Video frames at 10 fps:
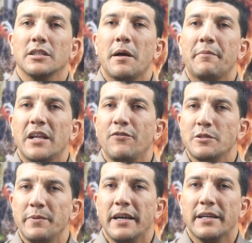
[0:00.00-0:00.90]
تبقى منافس
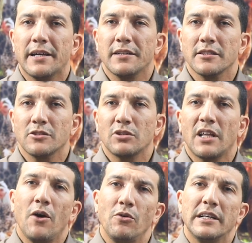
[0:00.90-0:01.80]
بيع يعني
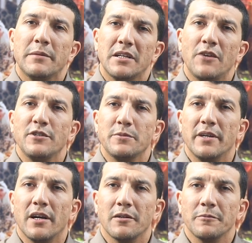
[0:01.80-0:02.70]
تتحول الى منافس
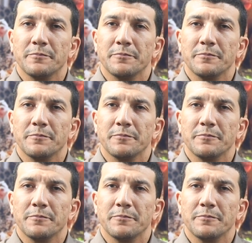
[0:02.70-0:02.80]
بيع.